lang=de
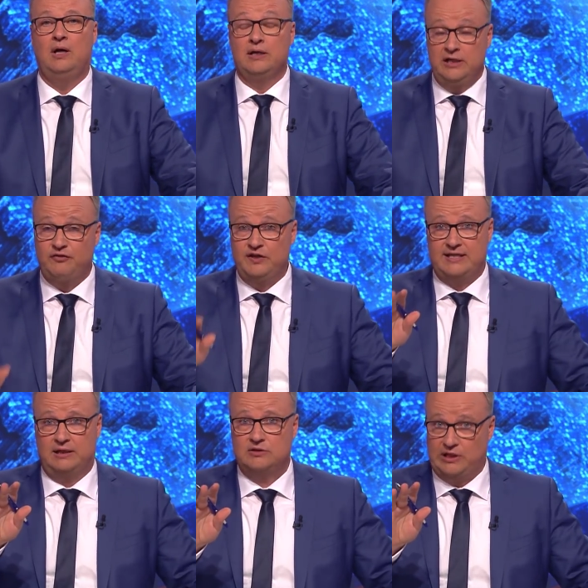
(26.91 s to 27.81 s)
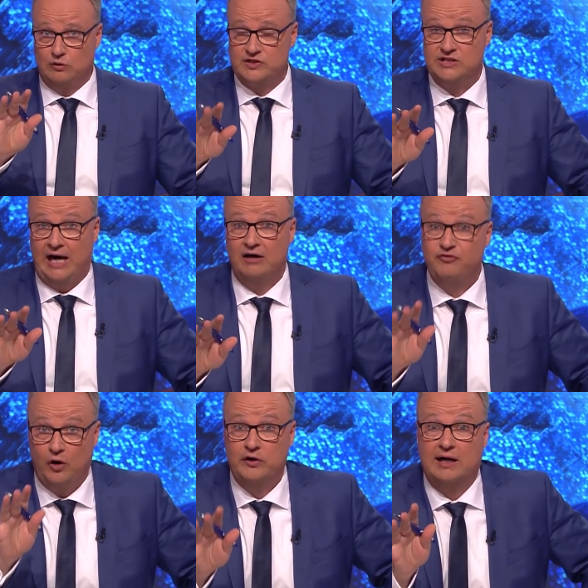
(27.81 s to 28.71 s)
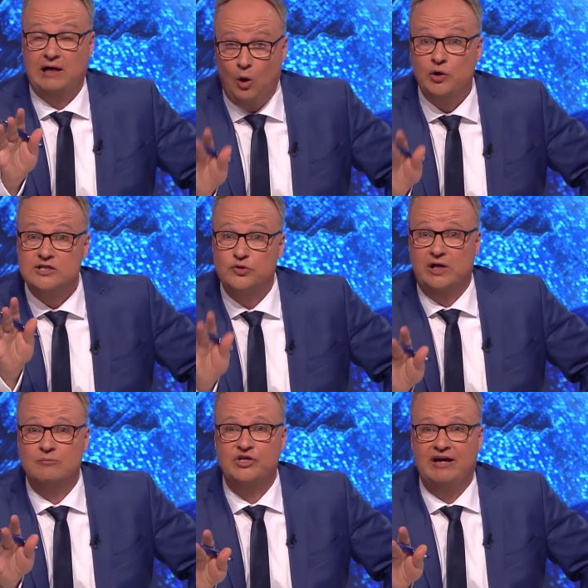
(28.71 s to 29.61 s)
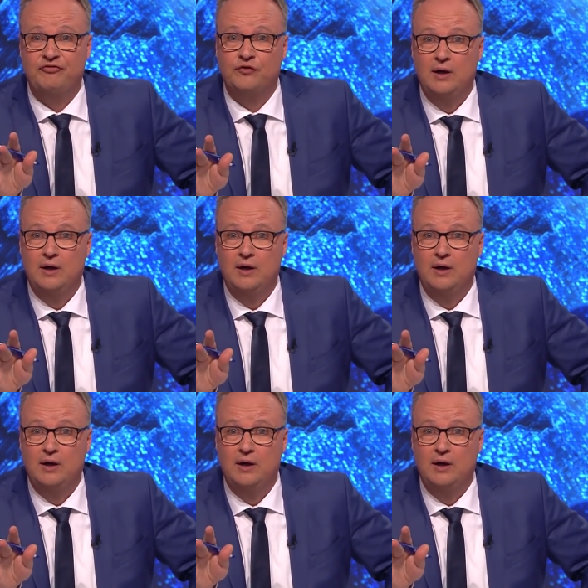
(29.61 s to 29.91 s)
nicht wie seit tausend Jahren Volker Kauder zu ihrem Chef,